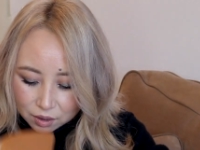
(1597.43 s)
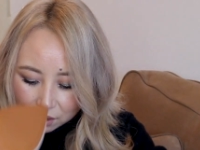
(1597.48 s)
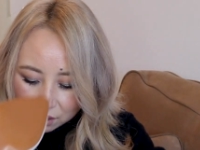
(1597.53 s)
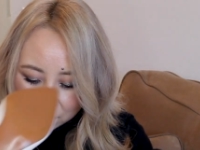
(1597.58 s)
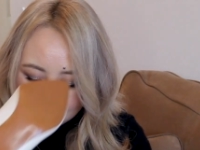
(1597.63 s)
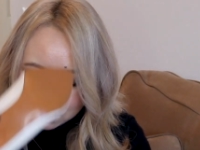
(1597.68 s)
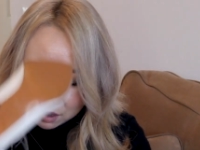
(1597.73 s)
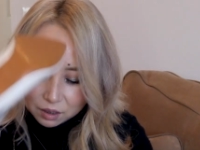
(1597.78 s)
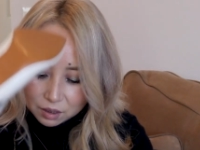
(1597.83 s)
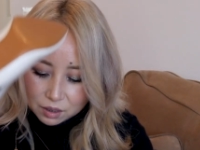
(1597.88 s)

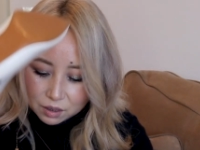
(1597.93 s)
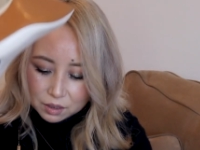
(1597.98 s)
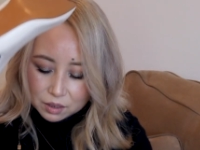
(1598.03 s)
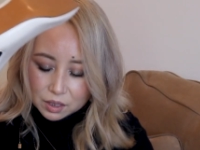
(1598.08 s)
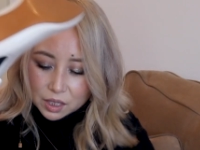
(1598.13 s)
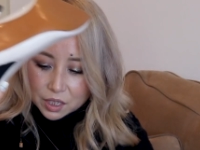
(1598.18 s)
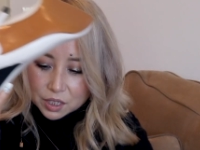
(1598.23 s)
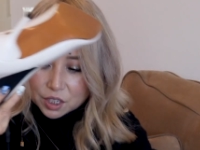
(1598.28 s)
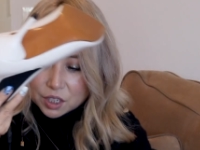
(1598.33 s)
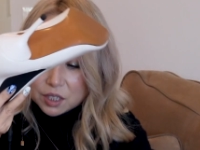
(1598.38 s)
呃，
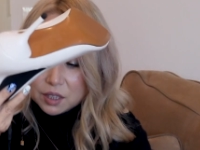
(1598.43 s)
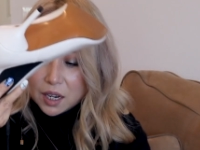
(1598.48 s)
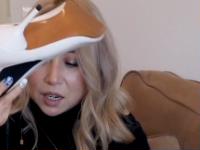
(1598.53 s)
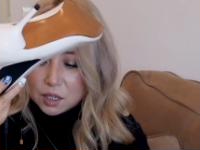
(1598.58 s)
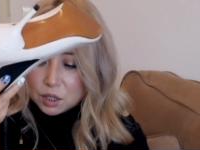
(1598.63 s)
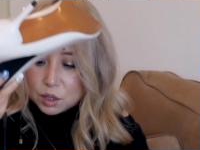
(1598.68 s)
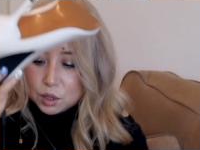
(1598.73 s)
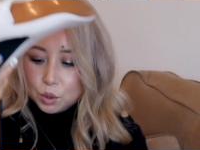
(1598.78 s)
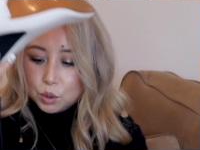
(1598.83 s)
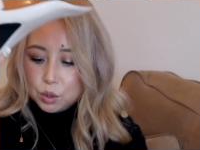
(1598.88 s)
也是打
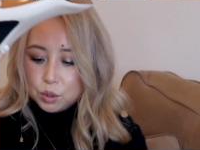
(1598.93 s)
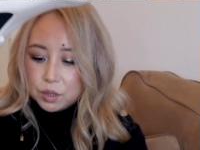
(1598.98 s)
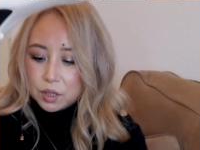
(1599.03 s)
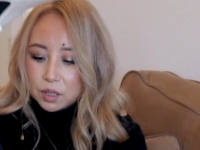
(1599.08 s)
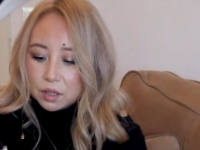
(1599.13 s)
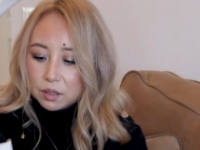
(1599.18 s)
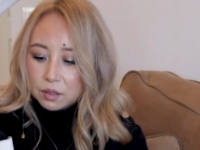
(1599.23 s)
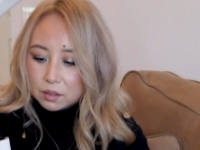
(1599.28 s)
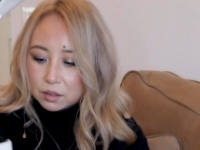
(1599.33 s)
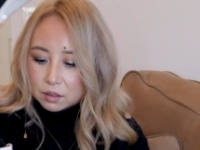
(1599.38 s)
折区
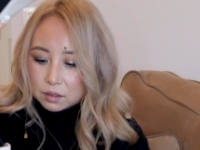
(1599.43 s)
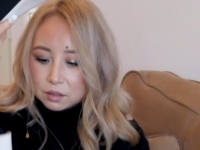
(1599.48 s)
的，